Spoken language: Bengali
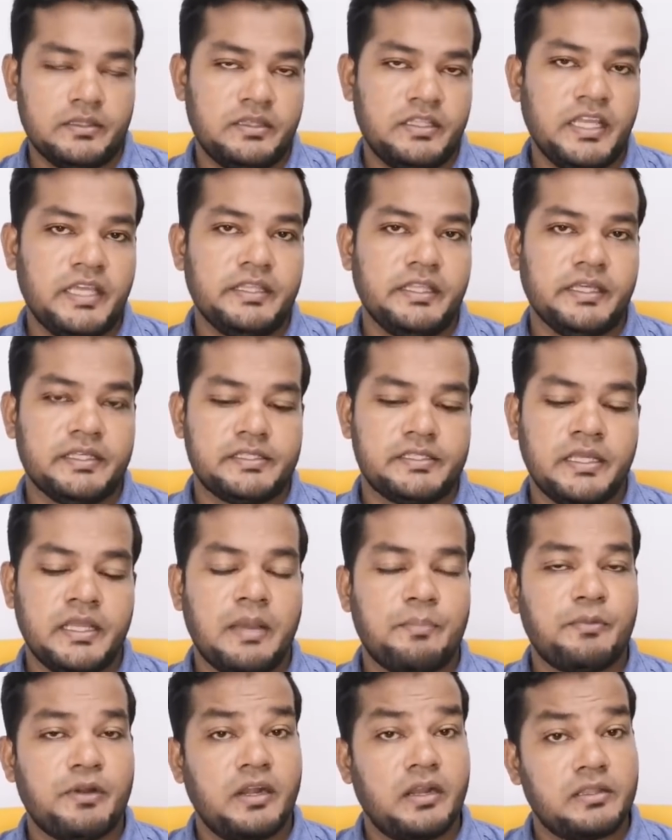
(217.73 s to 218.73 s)
দিয়ে দিয়েছে
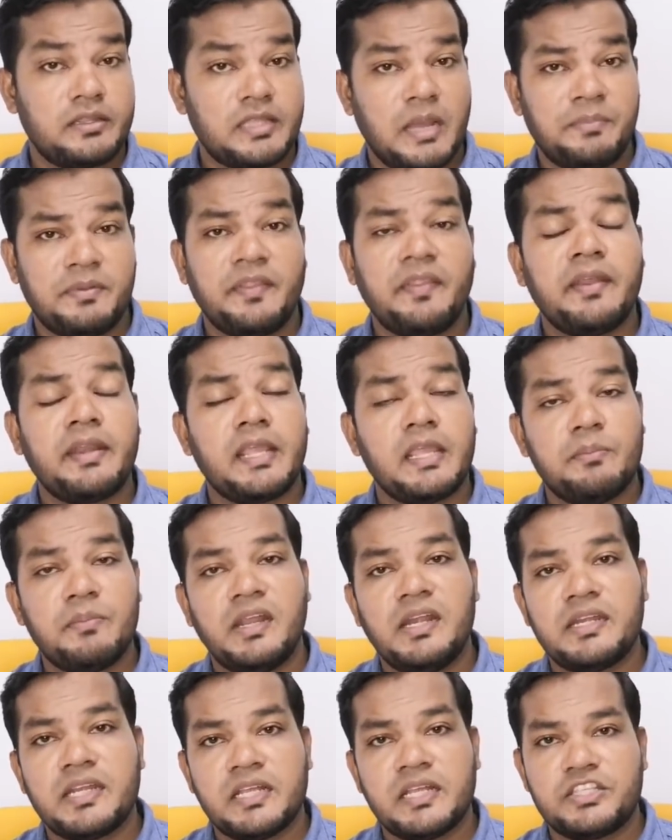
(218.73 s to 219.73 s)
আপনার আপনাদের
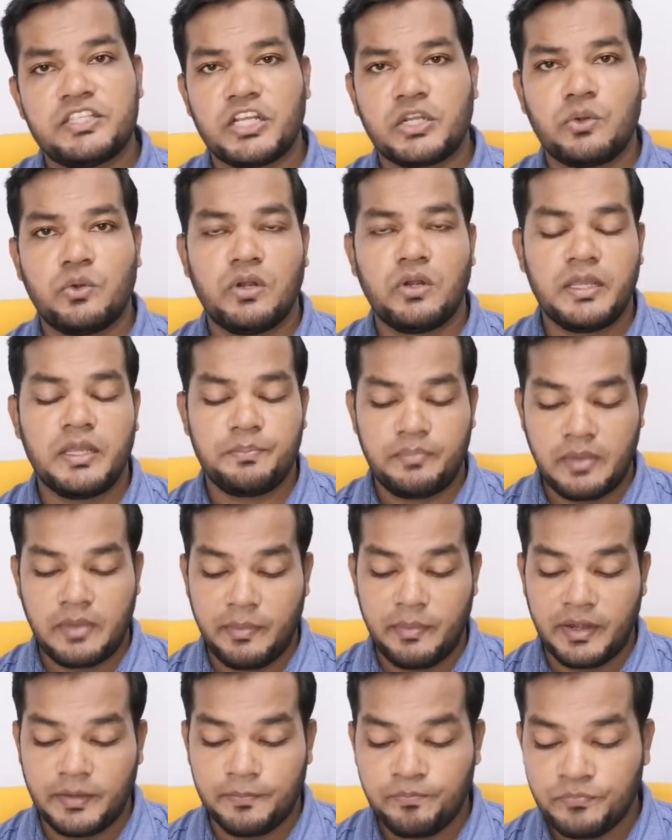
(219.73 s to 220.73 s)
ইমেইলটা চেক করলেই
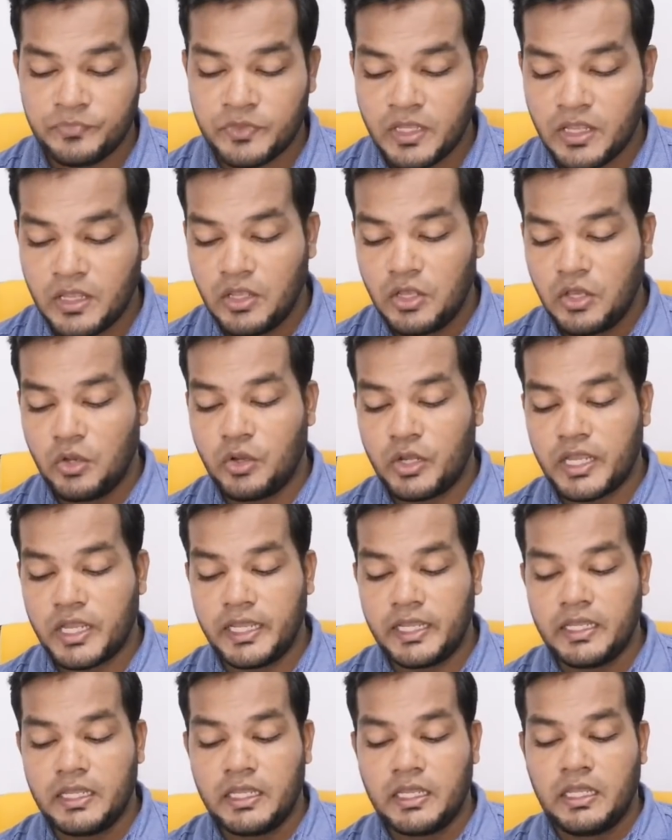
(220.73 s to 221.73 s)
পাবেন ওকে
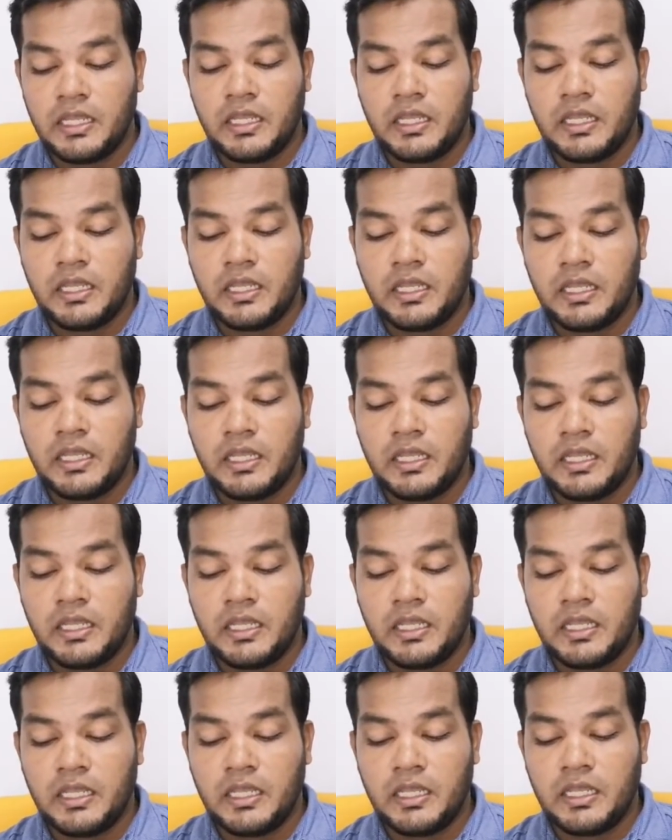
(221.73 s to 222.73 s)
এরপরে
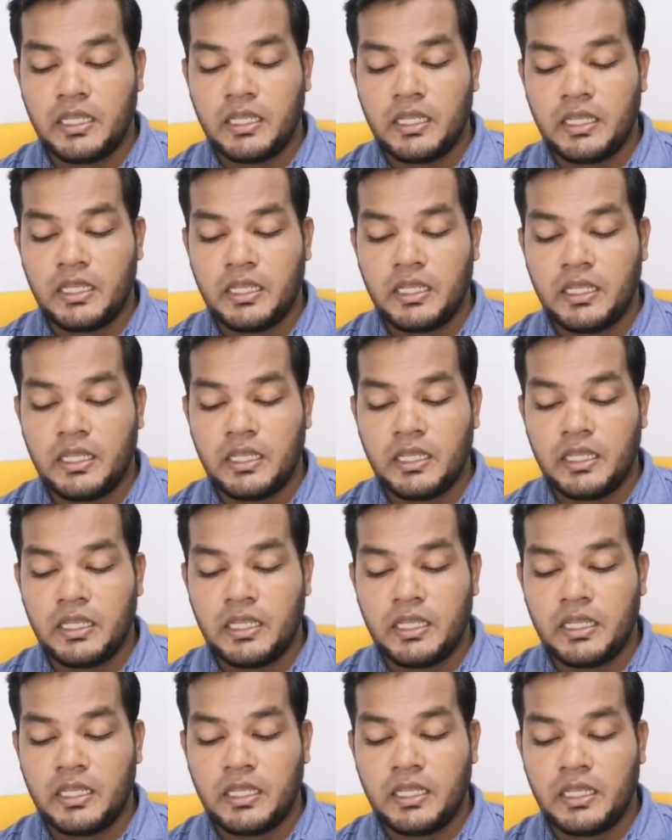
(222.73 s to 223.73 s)
যদি অনেকেই
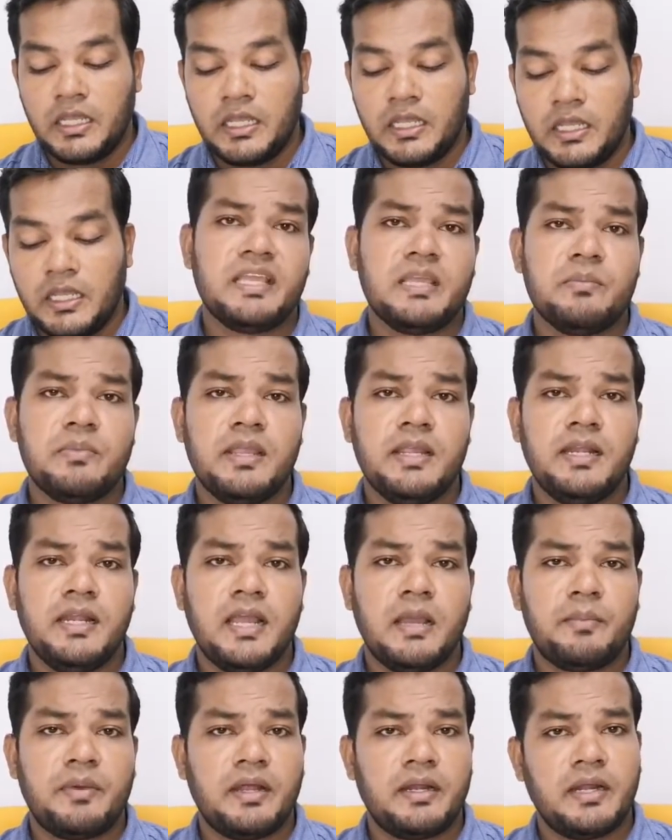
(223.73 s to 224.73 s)
মনে করেন যে ইমেইলে
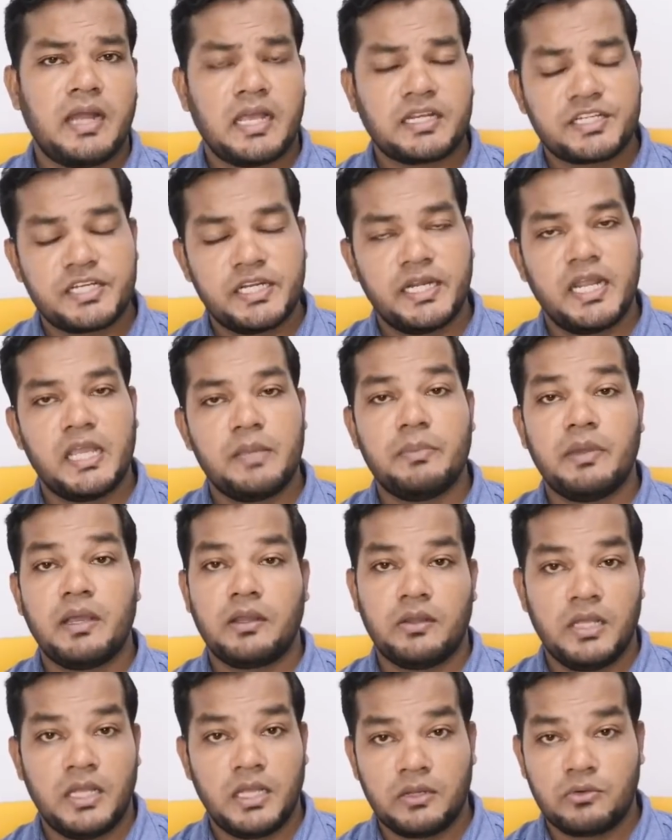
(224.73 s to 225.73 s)
আমার আসে নাই বা
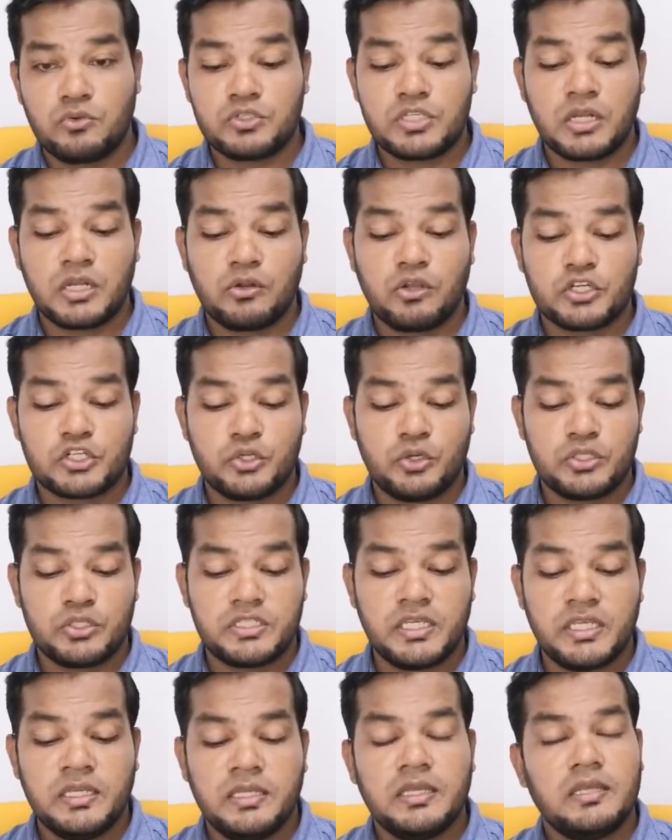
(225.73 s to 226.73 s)
খোঁজা কষ্ট
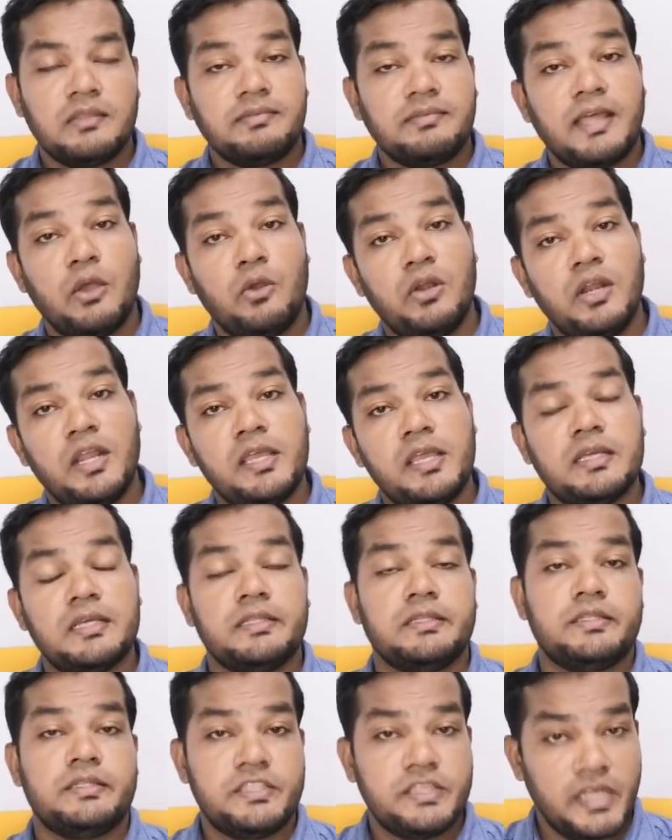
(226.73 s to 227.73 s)
হচ্ছে তাহলে
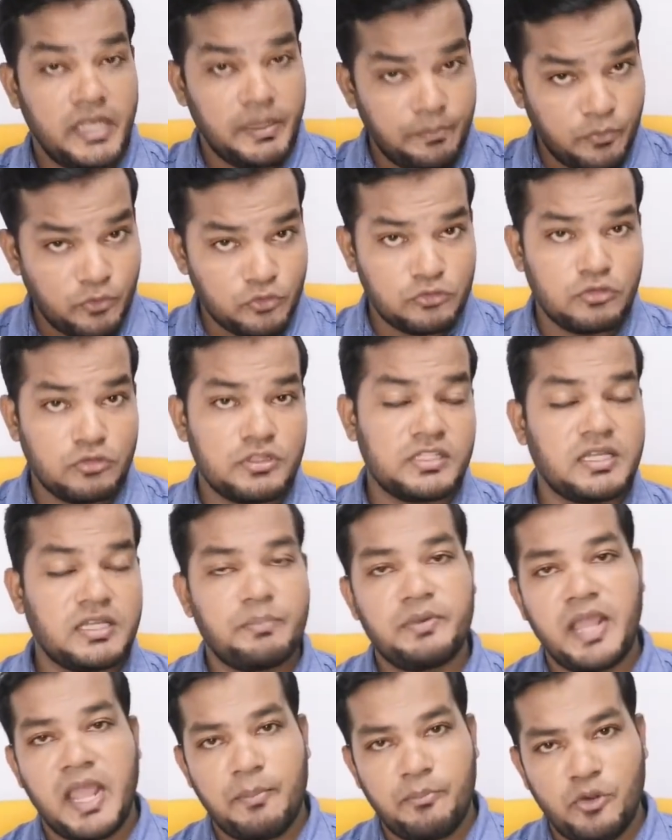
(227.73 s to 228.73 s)
যেই পদ্ধতিতে
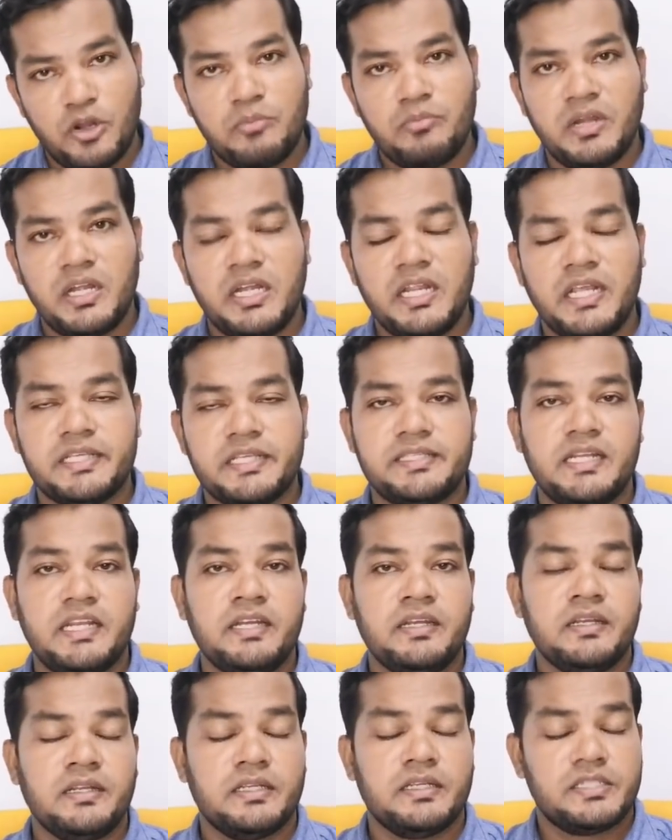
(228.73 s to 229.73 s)
আপনি অ্যাপয়েন্টমেন্ট নিয়েছিলেন
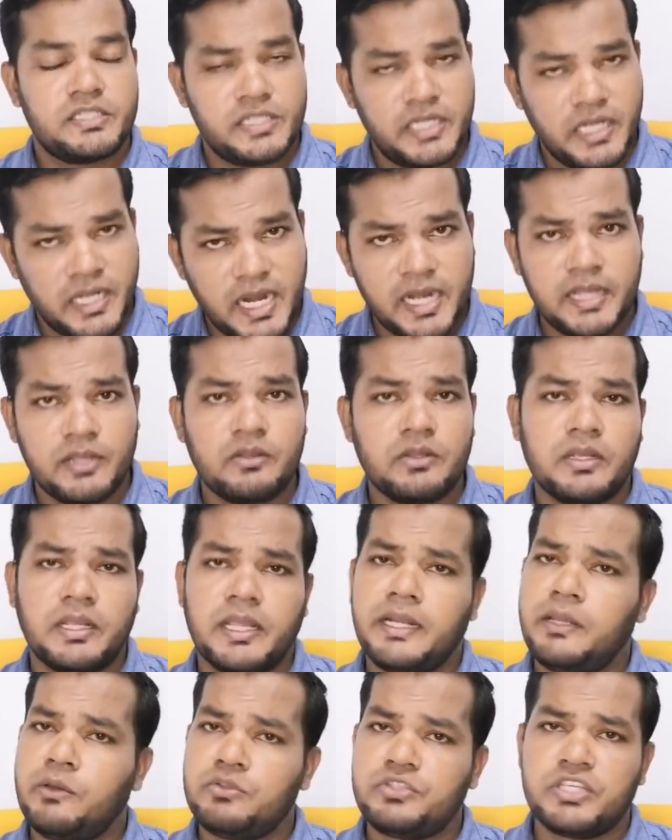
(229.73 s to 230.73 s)
সেখানে
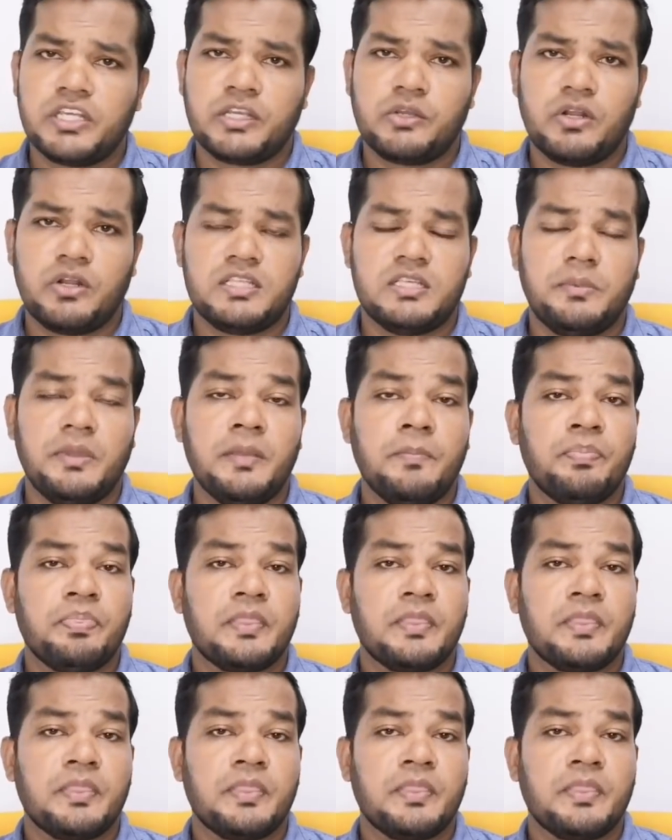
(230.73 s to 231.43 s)
গেলেও চেক করা যাবে